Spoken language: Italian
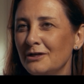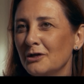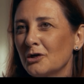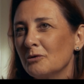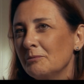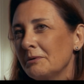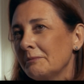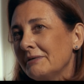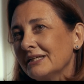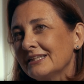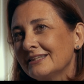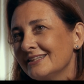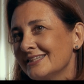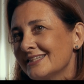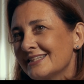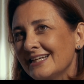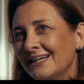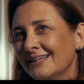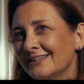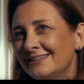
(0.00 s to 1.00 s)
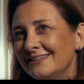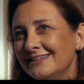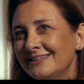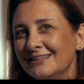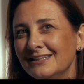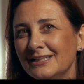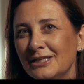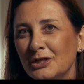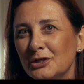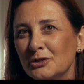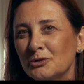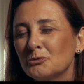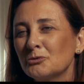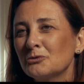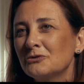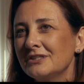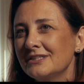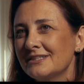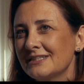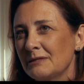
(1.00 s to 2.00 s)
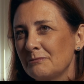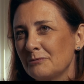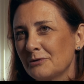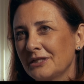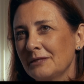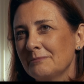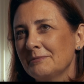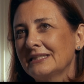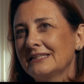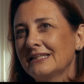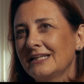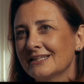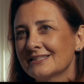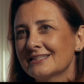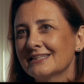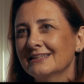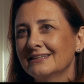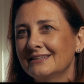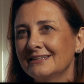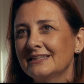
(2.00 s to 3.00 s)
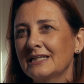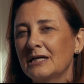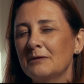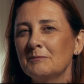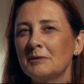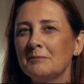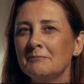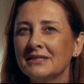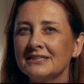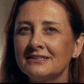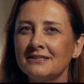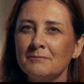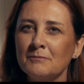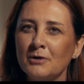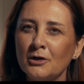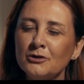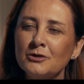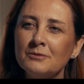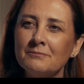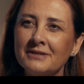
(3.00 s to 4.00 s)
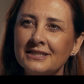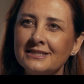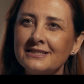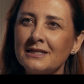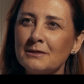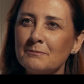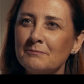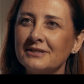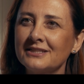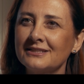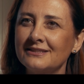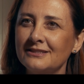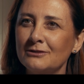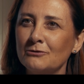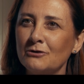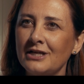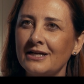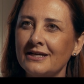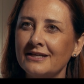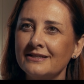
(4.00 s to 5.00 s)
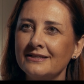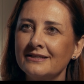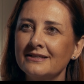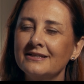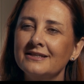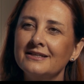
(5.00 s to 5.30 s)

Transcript: Come battezzati tutti siamo chiamati alla santità, ma il matrimonio in maniera particolare